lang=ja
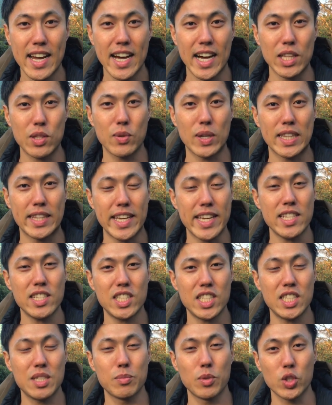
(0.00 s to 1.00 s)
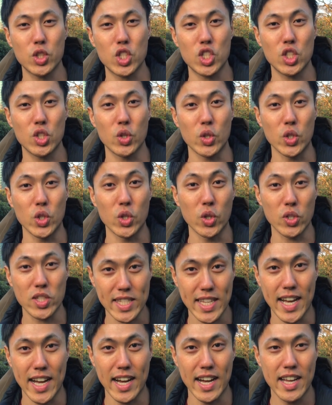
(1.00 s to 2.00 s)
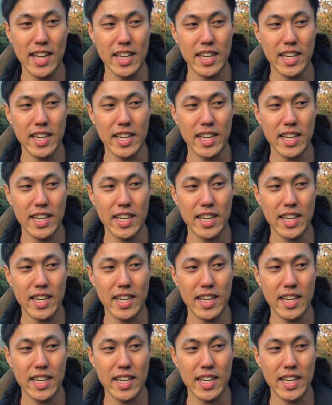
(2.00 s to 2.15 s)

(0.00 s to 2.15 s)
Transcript: あとは電池持ちの良さ、